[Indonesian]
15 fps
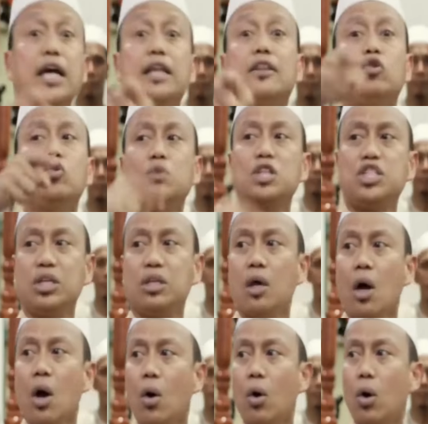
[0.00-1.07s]
Lihat itu masjid.
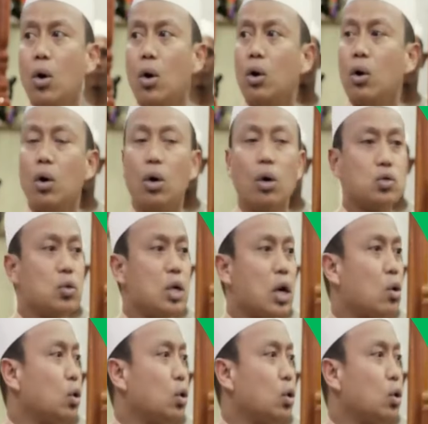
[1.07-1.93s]
Oh, sudah